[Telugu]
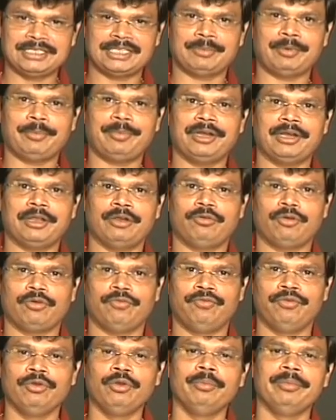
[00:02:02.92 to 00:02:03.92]
సమపాళ్ళలో ఒక
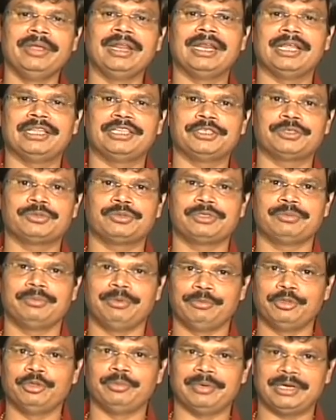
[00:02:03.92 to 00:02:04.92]
ఫుల్ మీల్లా తీసుకొచ్చి మీ
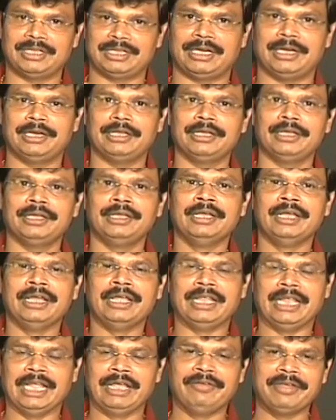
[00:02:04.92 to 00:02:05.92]
ముందు పెడతానికి
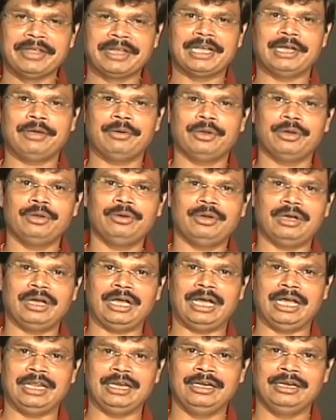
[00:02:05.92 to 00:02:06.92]
ఏమేం కావాలో
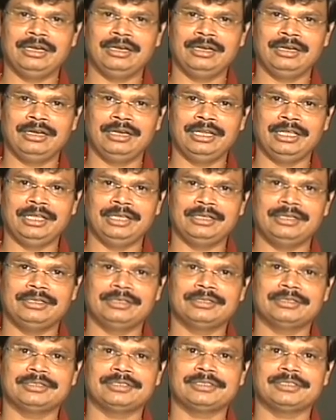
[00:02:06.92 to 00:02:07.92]
అన్నీ
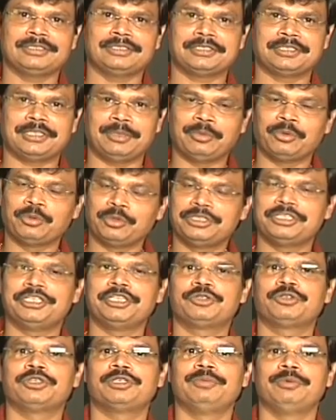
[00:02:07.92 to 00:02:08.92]
సమకూర్చి
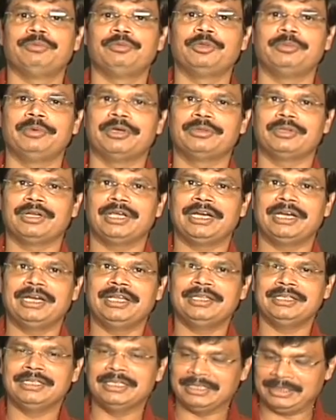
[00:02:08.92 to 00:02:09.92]
తీసుకొచ్చి మీ ముందు పెడుతున్నానండి
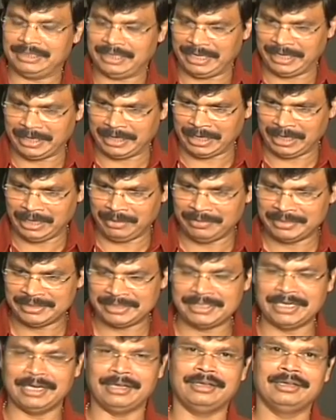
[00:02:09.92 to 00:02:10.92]
దానికి
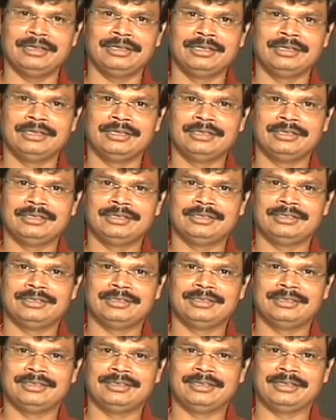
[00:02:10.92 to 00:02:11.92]
కావాల్సిన
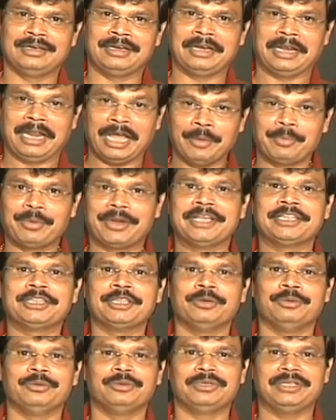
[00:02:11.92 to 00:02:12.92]
నా
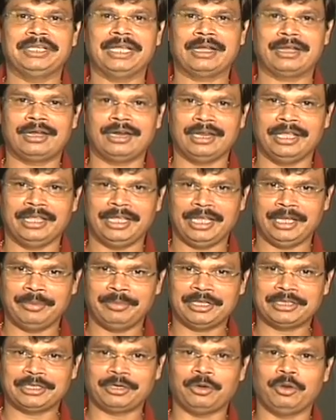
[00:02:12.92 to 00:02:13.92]
ప్రయత్నం ఎక్కడ
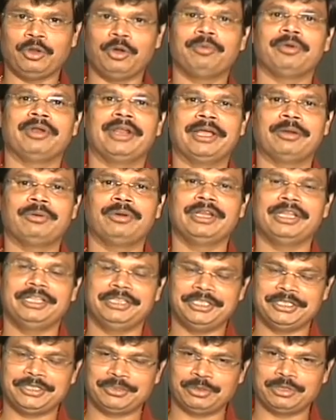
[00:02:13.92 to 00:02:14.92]
ఏమాత్రం లోపం లేకుండా నేను
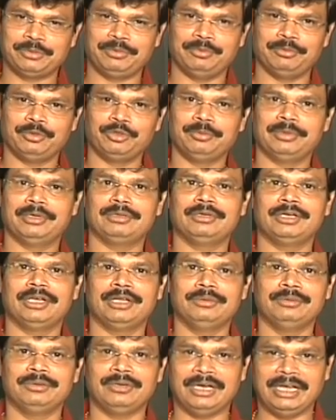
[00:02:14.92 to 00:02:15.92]
తీసుకొచ్చి మీ ముందు
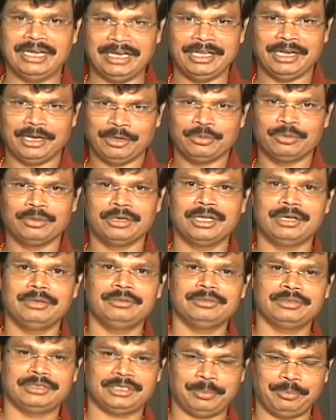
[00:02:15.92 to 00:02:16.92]
పెడుతున్నాను అని నేను అనుకుంటున్నాను
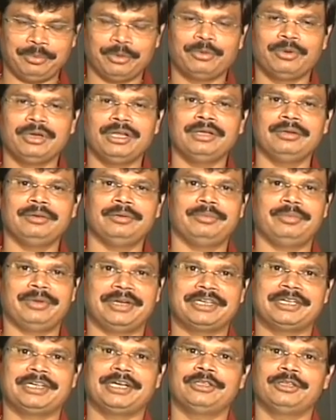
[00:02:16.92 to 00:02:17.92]
తప్పకుండా
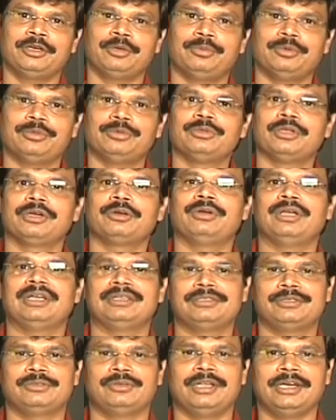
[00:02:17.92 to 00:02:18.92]
ప్రేక్షకాదరణ పొందుతాను కూడా
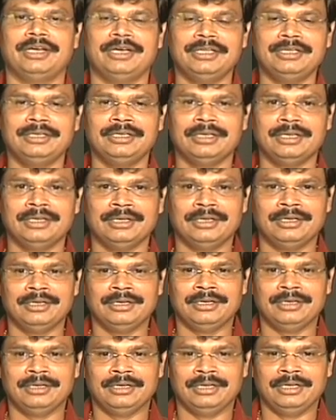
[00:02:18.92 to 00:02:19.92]
ఆశిస్తున్నానండి
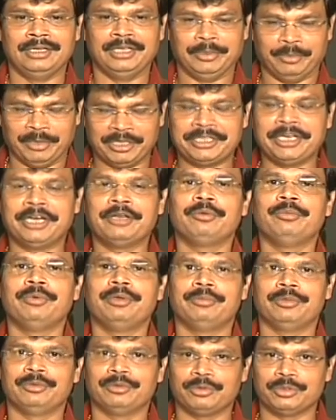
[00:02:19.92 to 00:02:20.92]
ఈ మంత్ ఎండకు మీ
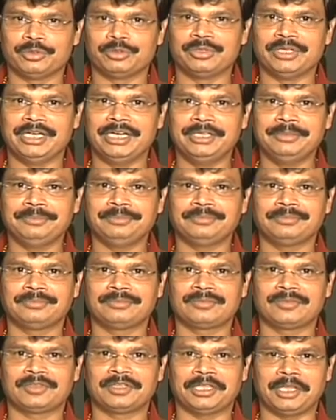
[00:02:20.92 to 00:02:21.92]
ముందుకు వస్తుందండి
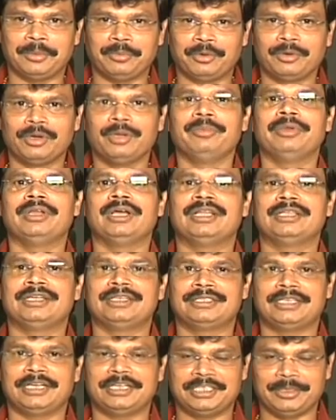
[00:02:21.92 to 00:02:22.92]
తప్పకుండా మీరు
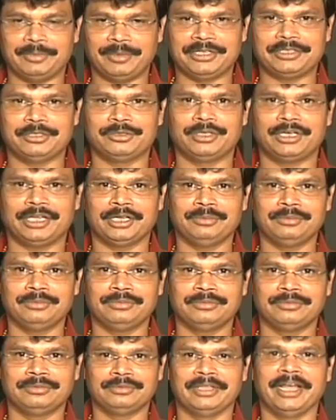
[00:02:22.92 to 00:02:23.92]
ఆదరిస్తారని చెప్పి ఆశిస్తున్నాను
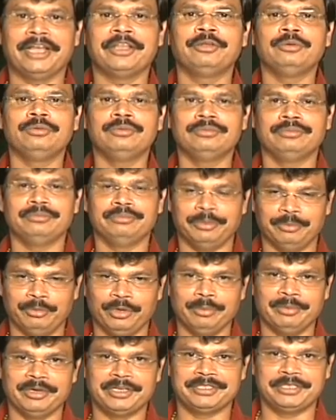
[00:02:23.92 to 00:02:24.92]
థ్యాంక్ యూ మీ
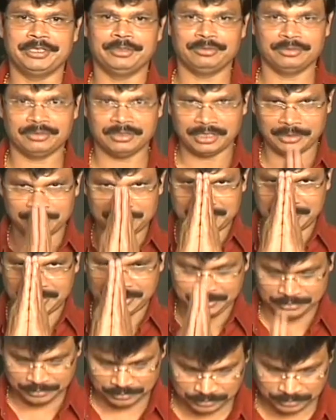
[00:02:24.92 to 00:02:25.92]
పరిశీలన నమస్తే అండి